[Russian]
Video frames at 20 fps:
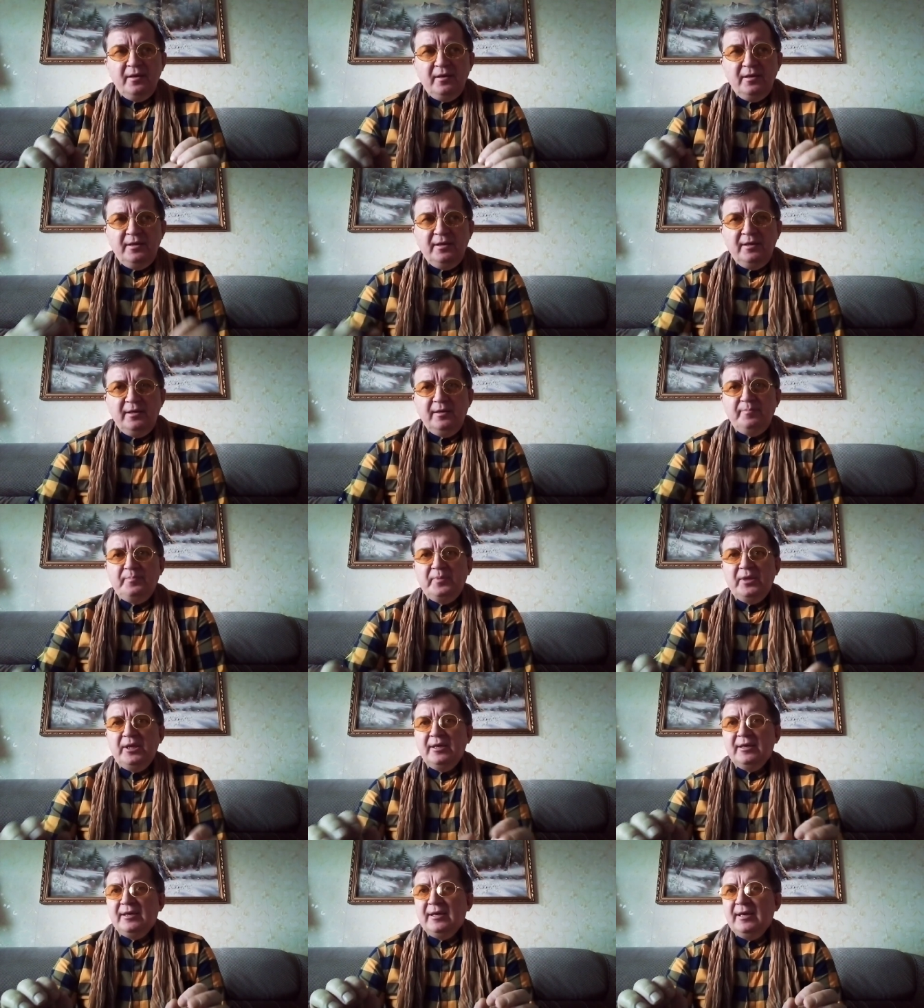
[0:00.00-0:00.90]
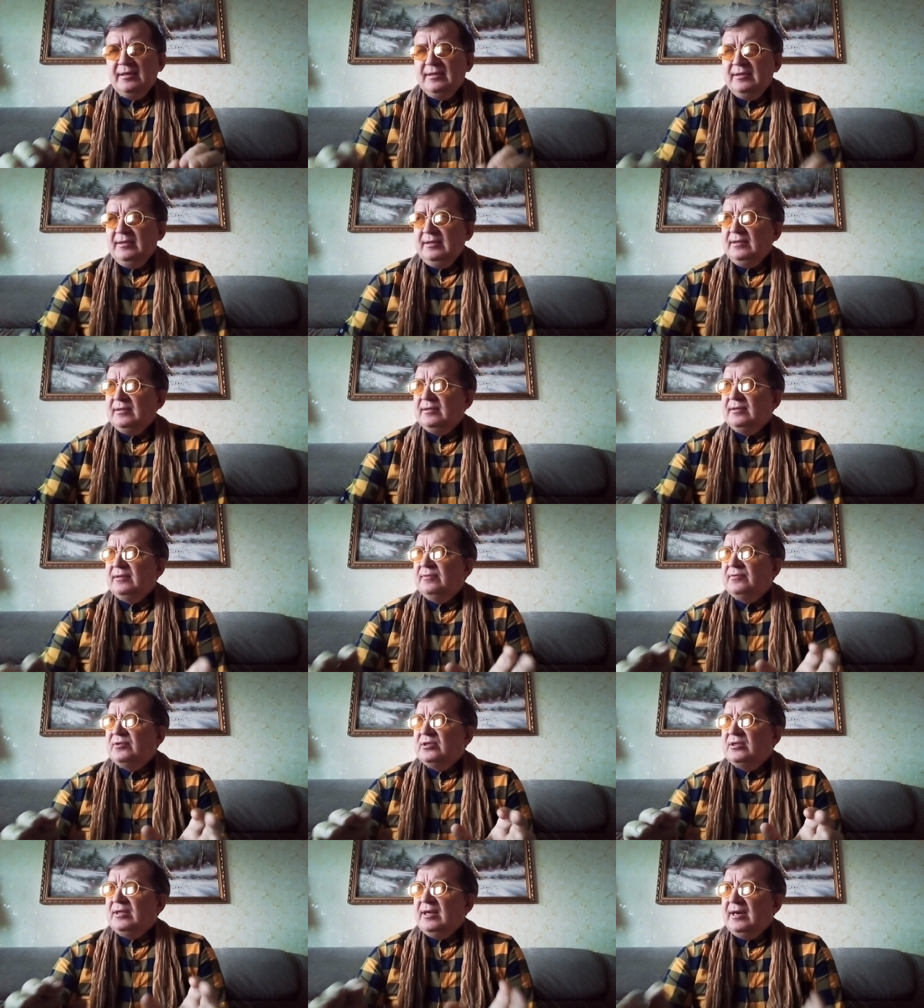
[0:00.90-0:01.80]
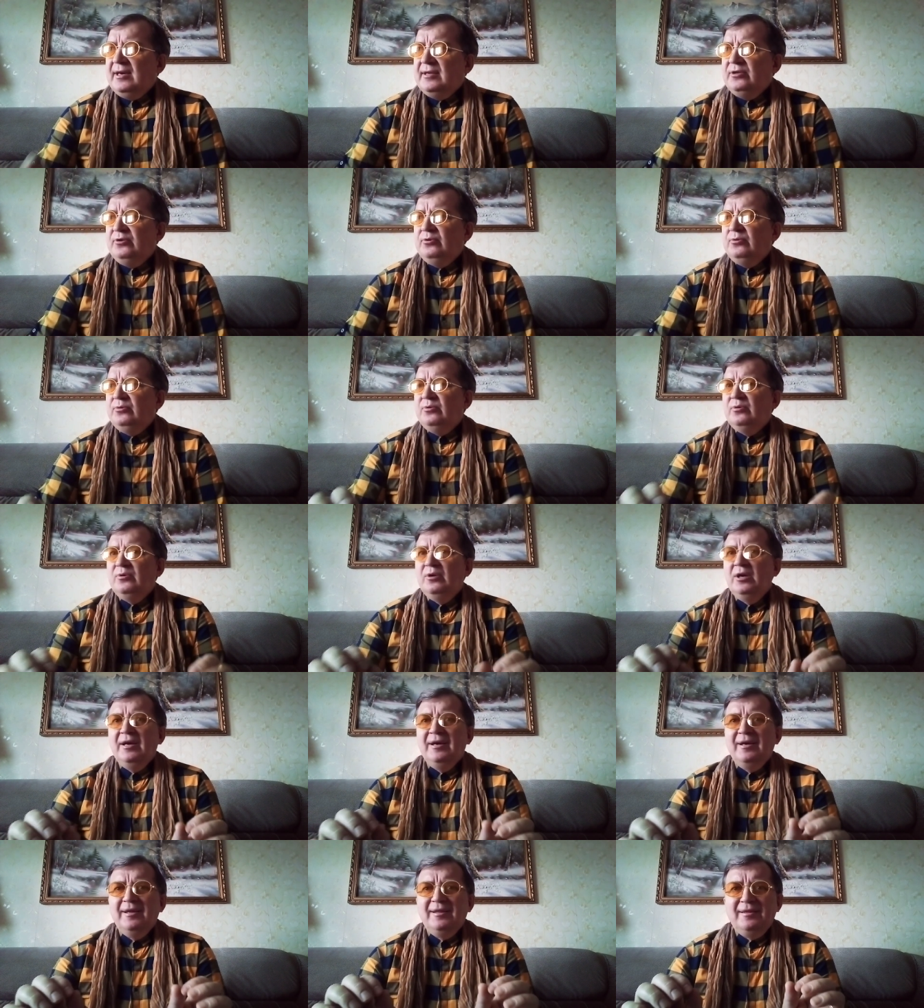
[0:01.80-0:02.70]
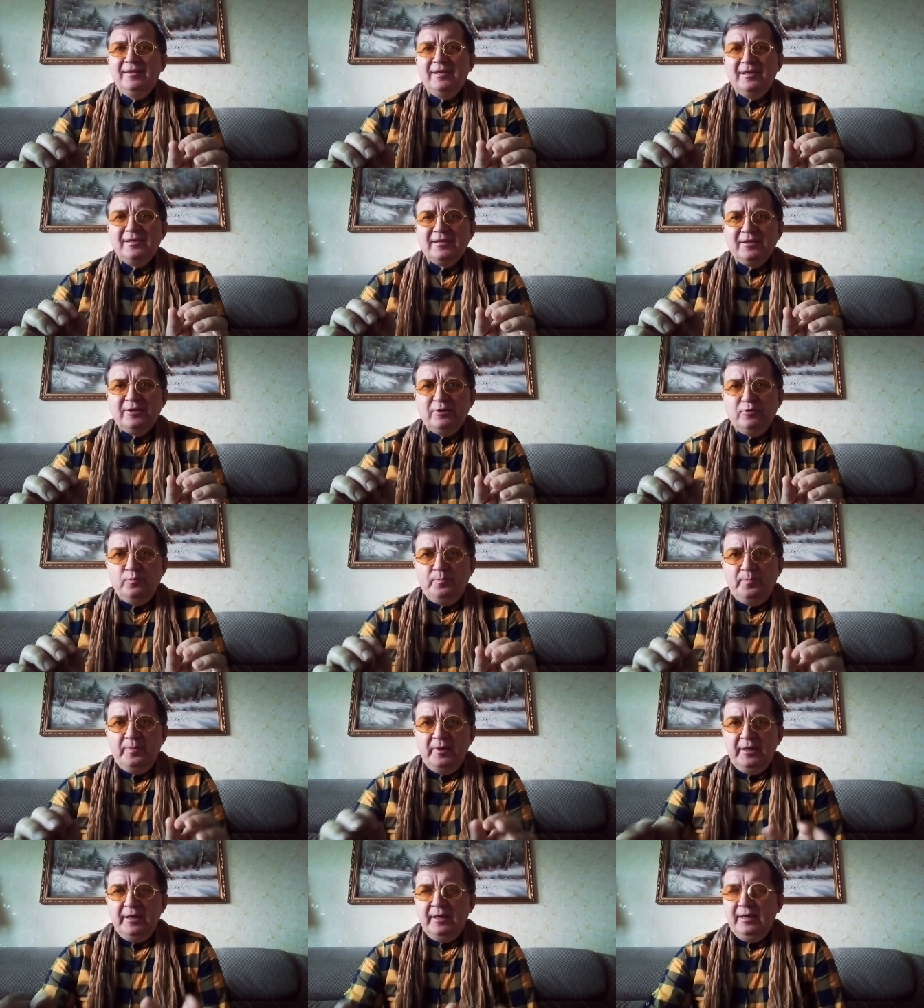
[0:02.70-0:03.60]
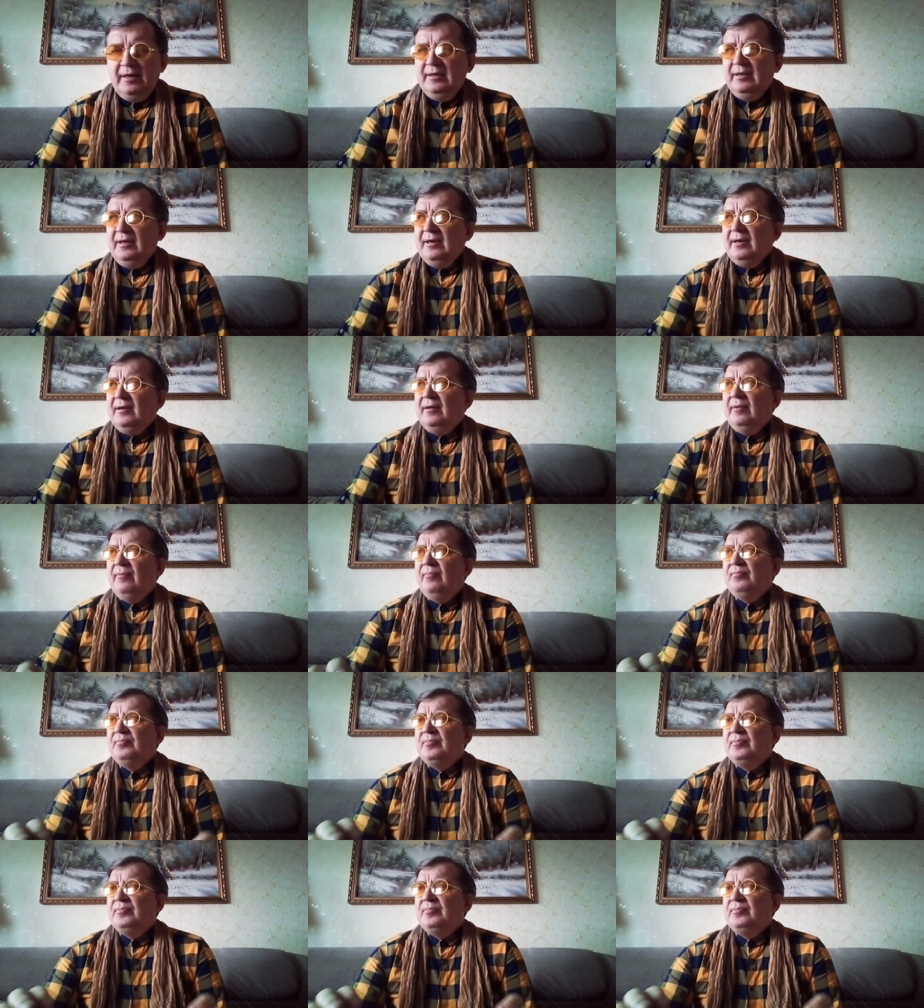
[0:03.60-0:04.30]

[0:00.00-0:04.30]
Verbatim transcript: и переходить в стадию наступления